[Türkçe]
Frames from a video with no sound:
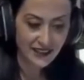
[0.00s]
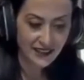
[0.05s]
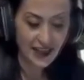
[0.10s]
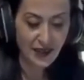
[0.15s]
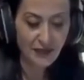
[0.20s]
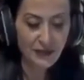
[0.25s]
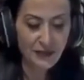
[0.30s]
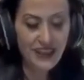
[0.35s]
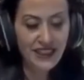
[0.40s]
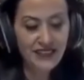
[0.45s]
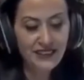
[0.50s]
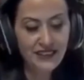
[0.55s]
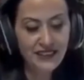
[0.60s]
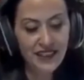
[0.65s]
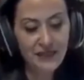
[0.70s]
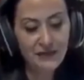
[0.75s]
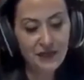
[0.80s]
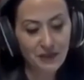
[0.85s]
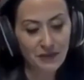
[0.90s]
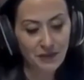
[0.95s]
tahmin
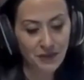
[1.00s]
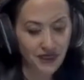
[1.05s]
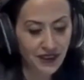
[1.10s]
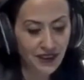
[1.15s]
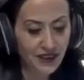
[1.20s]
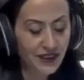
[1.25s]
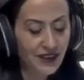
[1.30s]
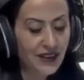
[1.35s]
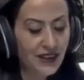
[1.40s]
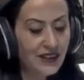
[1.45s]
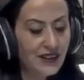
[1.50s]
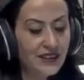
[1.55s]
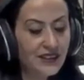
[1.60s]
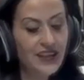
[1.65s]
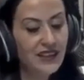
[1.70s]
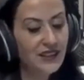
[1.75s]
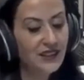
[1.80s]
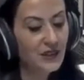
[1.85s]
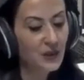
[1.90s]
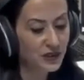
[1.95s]
ettiğim gibi
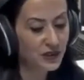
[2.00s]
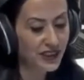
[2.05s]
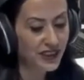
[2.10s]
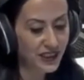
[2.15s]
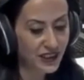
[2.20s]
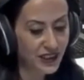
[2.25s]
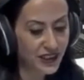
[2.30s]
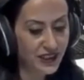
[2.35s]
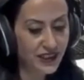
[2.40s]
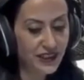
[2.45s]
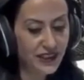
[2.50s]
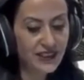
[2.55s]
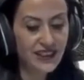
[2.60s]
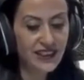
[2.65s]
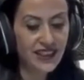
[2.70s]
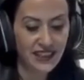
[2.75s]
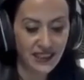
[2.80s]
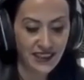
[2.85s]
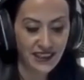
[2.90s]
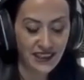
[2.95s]
sen gösterişli
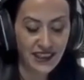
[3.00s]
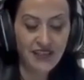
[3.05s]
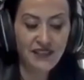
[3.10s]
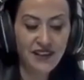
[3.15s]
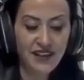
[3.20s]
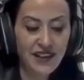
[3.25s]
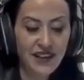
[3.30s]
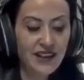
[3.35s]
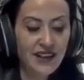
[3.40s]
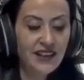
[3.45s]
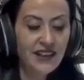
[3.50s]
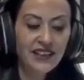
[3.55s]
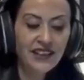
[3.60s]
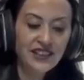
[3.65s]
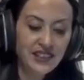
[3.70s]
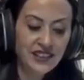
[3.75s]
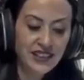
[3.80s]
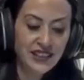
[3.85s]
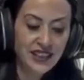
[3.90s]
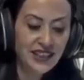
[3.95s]
şekliyle ve
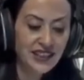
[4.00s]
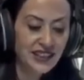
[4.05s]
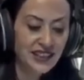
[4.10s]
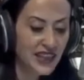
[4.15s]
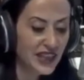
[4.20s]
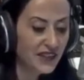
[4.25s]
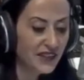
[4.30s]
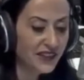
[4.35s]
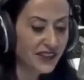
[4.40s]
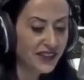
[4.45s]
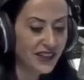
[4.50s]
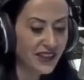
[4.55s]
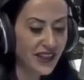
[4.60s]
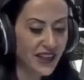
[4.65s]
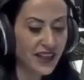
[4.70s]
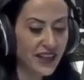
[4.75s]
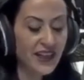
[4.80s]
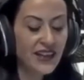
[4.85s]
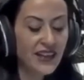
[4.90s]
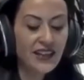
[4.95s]
içindeki
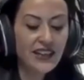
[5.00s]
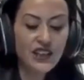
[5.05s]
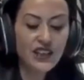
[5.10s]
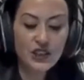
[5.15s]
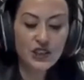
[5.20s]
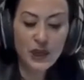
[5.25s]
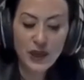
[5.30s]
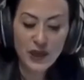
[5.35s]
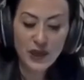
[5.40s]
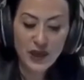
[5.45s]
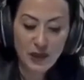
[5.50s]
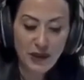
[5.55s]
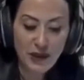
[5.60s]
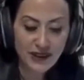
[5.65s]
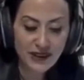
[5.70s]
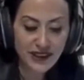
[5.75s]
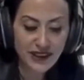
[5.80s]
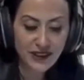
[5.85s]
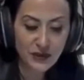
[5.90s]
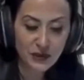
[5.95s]
servetle iştah
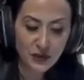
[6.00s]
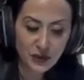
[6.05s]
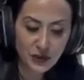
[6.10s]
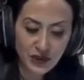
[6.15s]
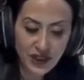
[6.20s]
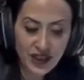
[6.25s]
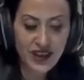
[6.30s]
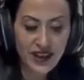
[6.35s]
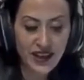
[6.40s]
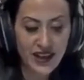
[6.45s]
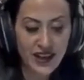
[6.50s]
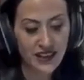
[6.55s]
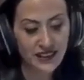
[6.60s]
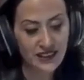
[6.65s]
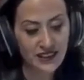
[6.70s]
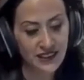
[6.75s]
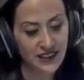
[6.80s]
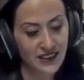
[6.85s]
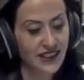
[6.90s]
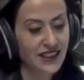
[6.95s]
kabartan dünya
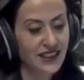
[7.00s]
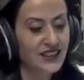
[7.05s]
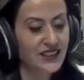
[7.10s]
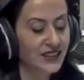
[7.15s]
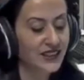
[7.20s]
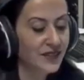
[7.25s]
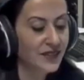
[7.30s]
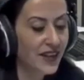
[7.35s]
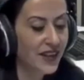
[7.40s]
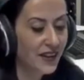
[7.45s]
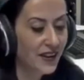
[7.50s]
hayatını seçtin.